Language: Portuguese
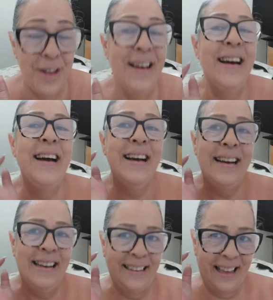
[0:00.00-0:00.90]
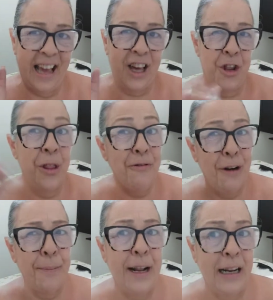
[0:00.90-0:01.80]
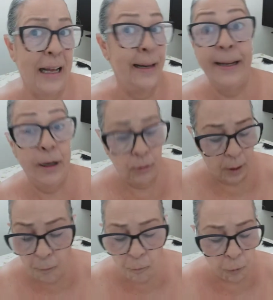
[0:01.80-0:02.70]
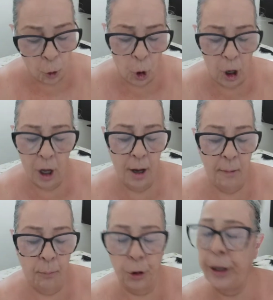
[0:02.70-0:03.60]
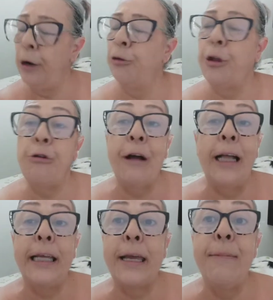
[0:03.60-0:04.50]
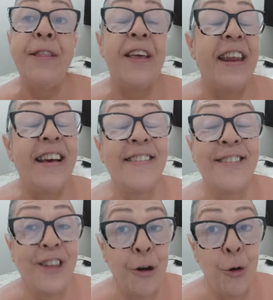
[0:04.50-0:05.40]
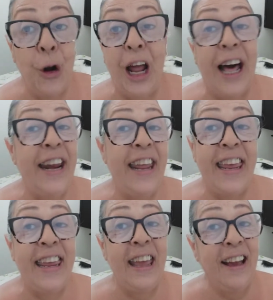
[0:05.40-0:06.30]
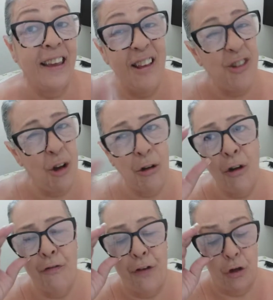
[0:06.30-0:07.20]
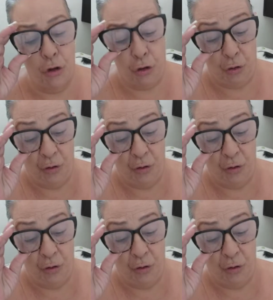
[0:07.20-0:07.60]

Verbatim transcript: Ah, quer que a gente vá para lá? Não, não vou, porque não tenho nada que me interesse seu lá, nem aqui eu então, vejo.